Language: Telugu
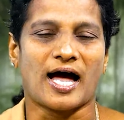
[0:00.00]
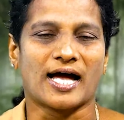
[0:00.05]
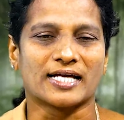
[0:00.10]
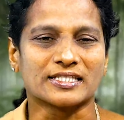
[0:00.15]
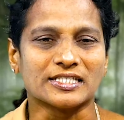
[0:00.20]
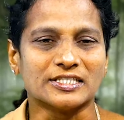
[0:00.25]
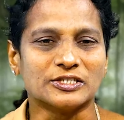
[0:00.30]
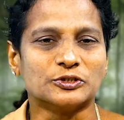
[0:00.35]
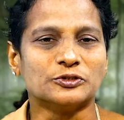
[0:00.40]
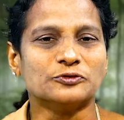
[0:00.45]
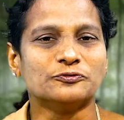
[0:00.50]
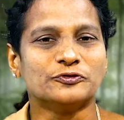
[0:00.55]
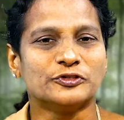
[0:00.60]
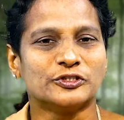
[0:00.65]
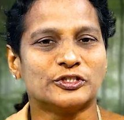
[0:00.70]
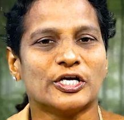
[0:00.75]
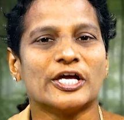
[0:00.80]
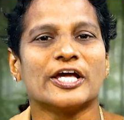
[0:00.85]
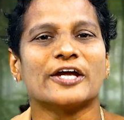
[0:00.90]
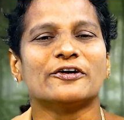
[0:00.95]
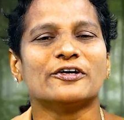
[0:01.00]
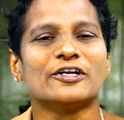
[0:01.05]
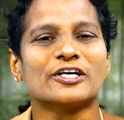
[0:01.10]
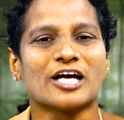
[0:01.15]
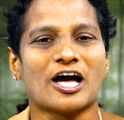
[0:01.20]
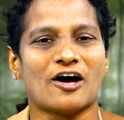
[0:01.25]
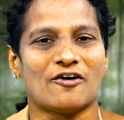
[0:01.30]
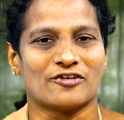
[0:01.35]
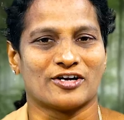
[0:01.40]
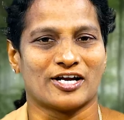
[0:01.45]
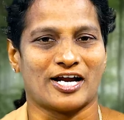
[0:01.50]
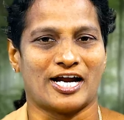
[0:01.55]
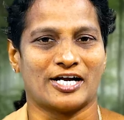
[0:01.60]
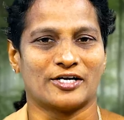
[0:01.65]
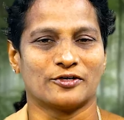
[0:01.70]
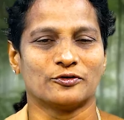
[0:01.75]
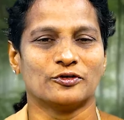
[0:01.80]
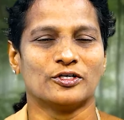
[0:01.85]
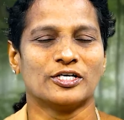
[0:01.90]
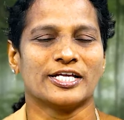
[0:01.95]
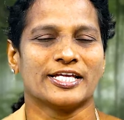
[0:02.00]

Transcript: అతడు విధేయుడిగా ఉన్నాడు